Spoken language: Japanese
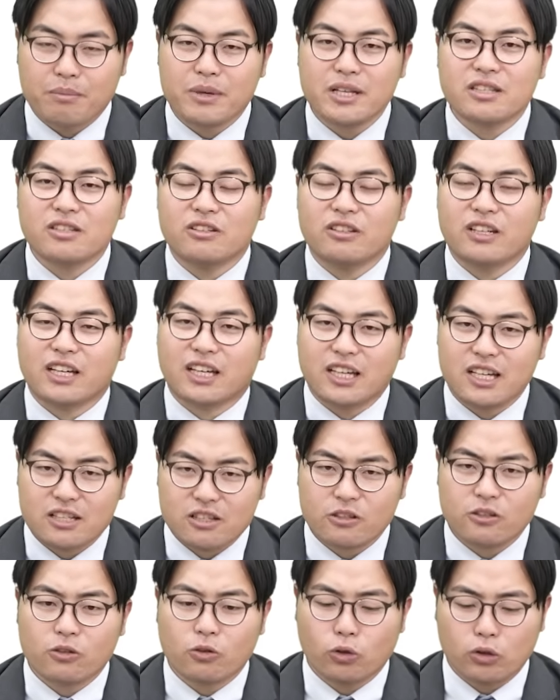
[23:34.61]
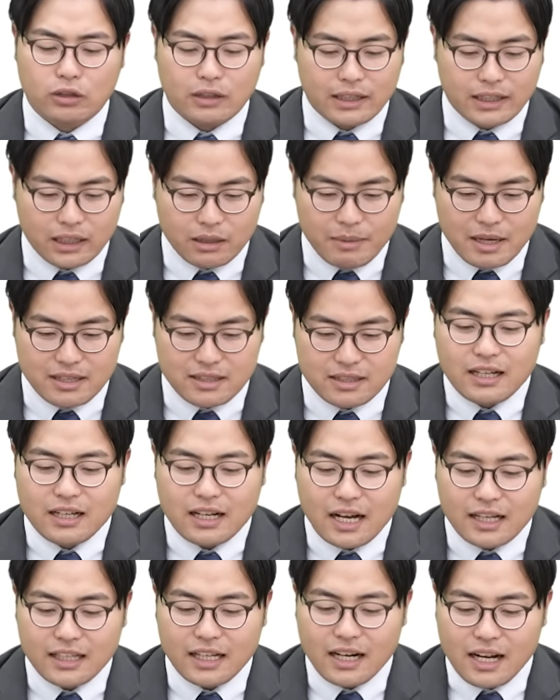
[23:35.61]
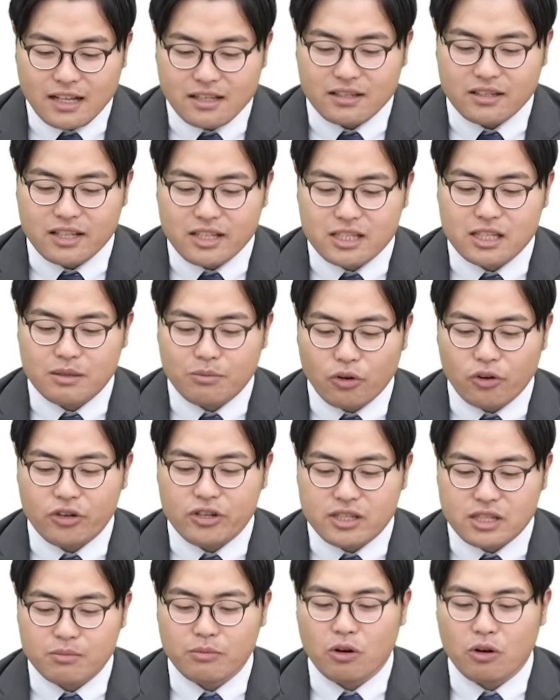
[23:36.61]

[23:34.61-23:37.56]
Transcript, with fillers: ミスに気づくことはできます。必ず一問一